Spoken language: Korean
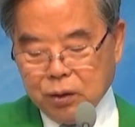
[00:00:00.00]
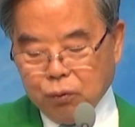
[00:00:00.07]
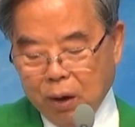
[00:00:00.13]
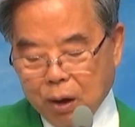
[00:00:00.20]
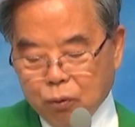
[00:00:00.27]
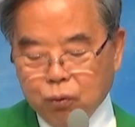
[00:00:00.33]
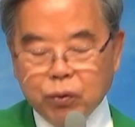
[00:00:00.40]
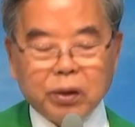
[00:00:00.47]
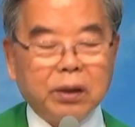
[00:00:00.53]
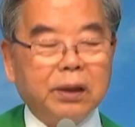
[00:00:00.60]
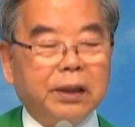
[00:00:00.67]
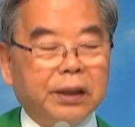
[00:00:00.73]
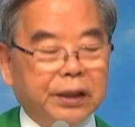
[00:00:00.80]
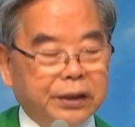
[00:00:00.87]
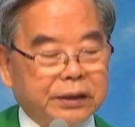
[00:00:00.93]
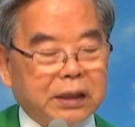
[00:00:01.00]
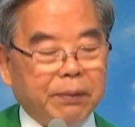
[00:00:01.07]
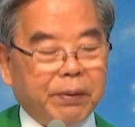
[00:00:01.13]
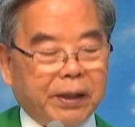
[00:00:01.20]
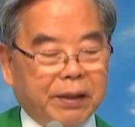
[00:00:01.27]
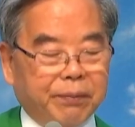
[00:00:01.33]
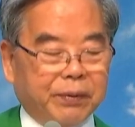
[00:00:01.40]
그 왕후는
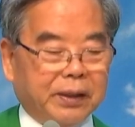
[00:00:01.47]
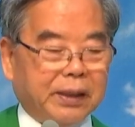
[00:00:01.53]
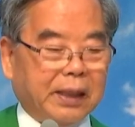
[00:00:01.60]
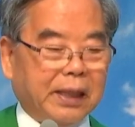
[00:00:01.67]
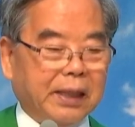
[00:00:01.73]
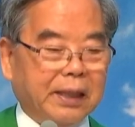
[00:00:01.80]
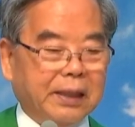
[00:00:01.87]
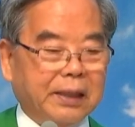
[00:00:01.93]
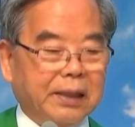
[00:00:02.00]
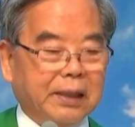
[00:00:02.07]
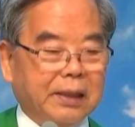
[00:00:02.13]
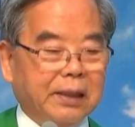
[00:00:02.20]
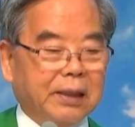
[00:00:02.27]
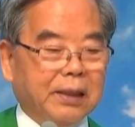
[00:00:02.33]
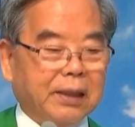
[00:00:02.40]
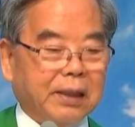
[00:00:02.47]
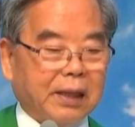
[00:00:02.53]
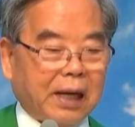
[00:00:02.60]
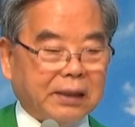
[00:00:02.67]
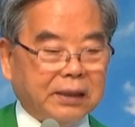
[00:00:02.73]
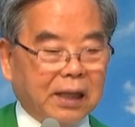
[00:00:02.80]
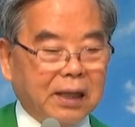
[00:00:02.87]
이세벨입니다.
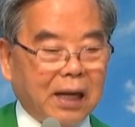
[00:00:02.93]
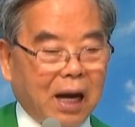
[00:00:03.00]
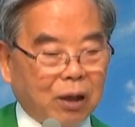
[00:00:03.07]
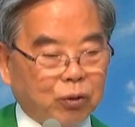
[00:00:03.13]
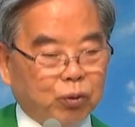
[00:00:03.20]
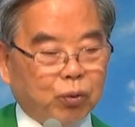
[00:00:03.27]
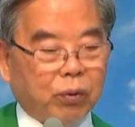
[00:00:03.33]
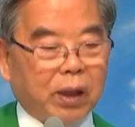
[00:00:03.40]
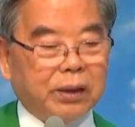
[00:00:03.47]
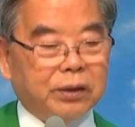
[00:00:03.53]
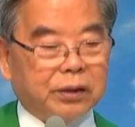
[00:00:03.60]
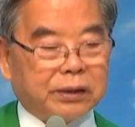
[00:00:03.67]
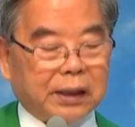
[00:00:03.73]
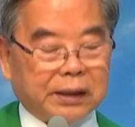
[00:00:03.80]
가장 악독한